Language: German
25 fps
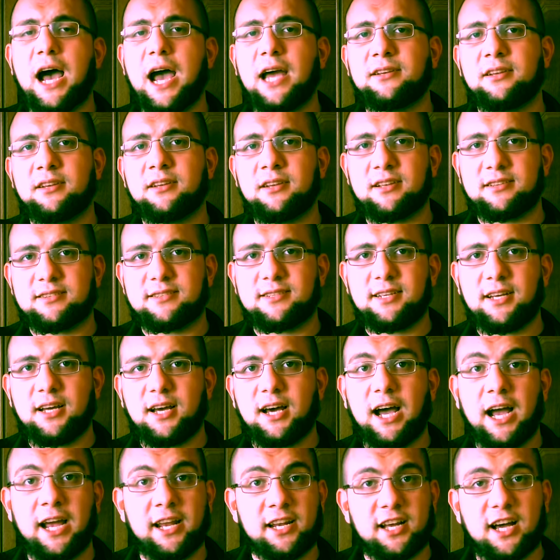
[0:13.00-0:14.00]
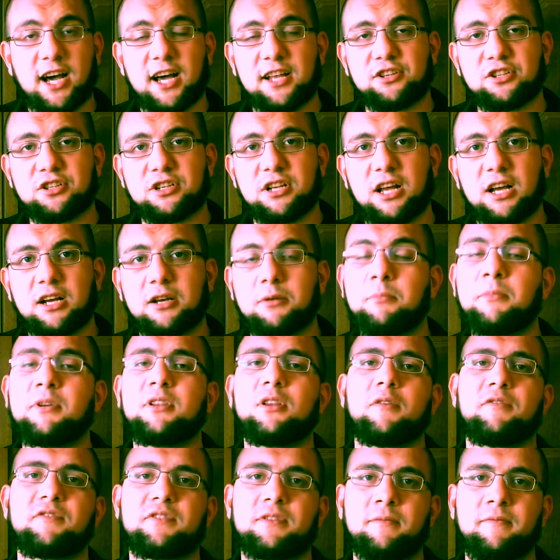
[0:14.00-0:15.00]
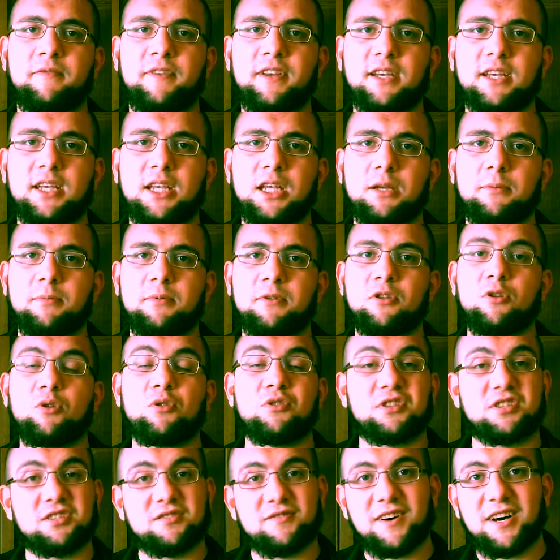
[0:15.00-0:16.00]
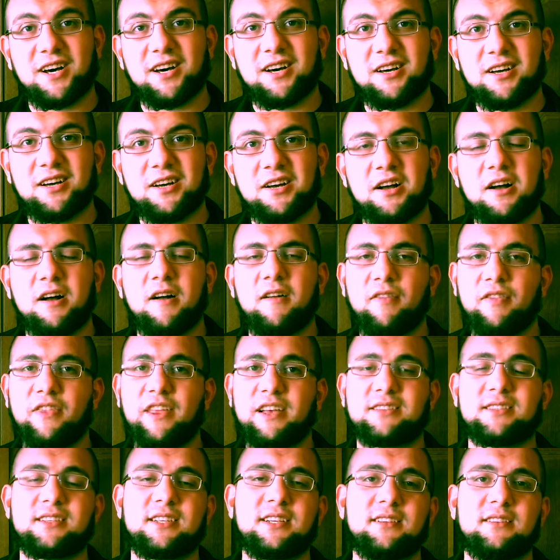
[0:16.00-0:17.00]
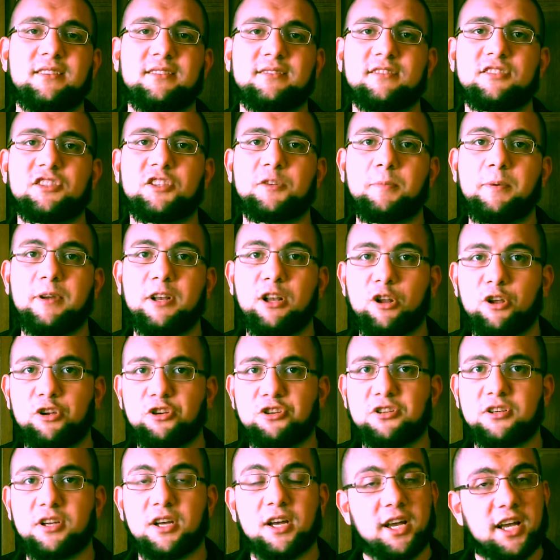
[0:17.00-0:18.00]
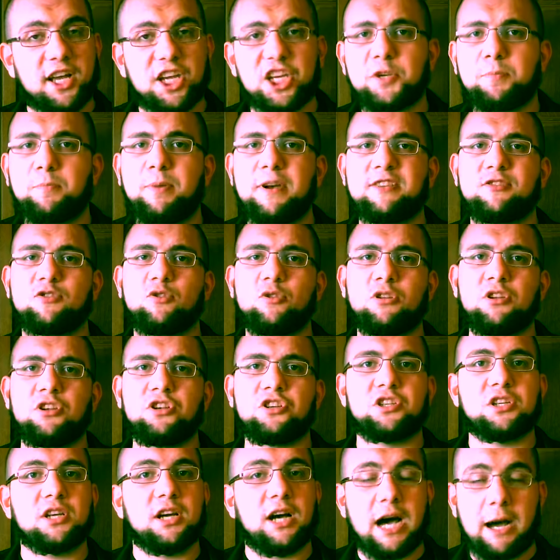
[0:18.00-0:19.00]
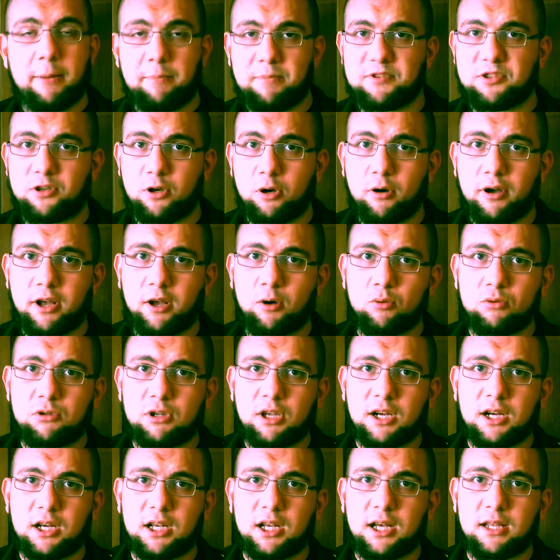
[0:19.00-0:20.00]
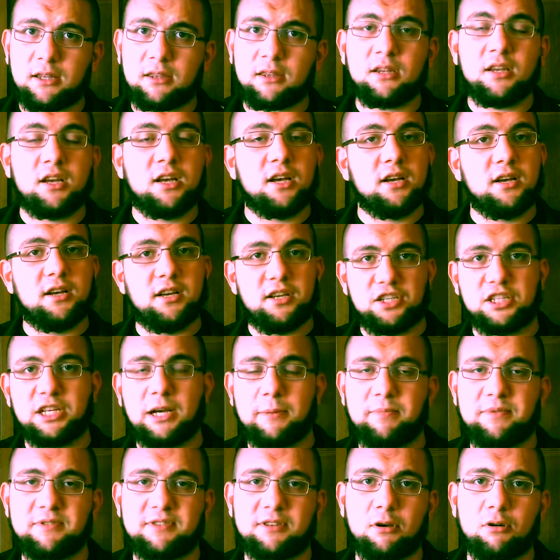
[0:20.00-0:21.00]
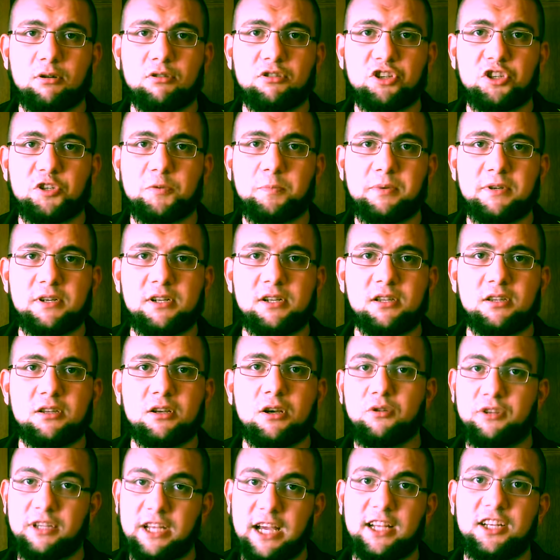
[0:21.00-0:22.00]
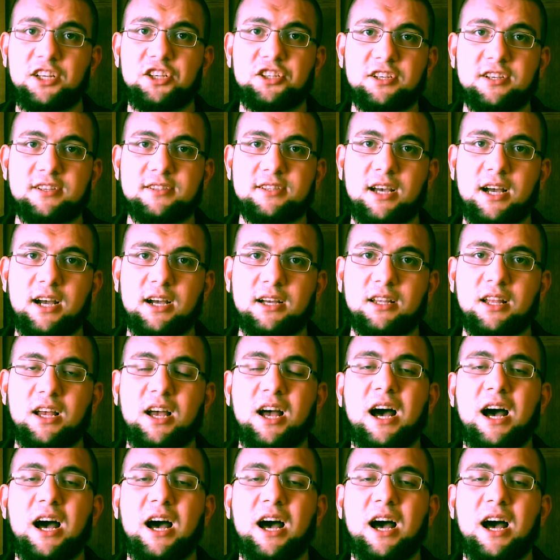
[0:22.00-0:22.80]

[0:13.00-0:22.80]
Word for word: eine Nasiha, einen Ratschlag mit auf den Weg geben und zwar dass ihr dieses Spiel löscht. Ich persönlich habe es auch heruntergeladen, ich habe es auch gespielt und ehrlich gesagt